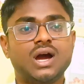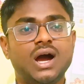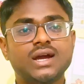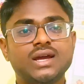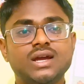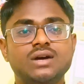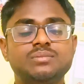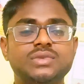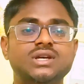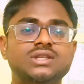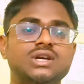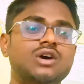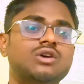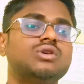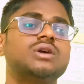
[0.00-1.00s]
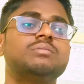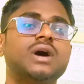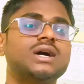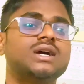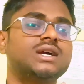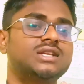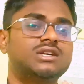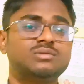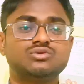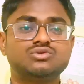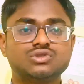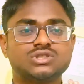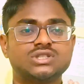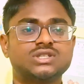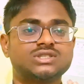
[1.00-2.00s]
आगे अपने अधिकारों की मांग के लिए भी
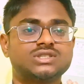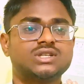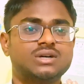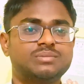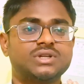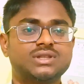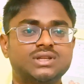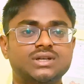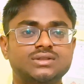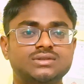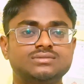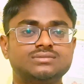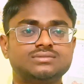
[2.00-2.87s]
उसको संघर्ष करना पड़ता है